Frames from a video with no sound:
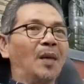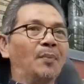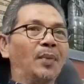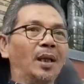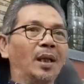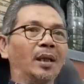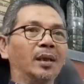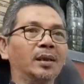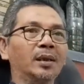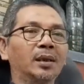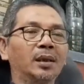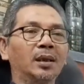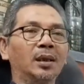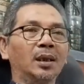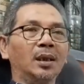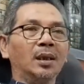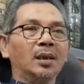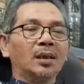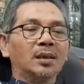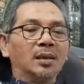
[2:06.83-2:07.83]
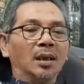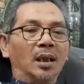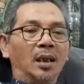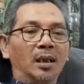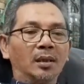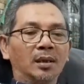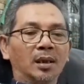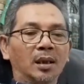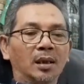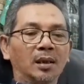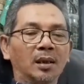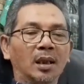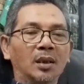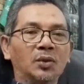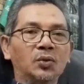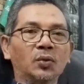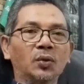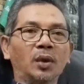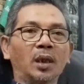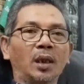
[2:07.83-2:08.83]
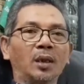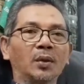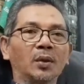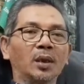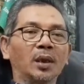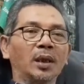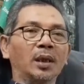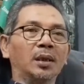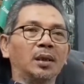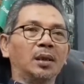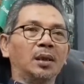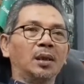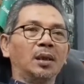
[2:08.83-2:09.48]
nah, apalagi syarat yang diajukan oleh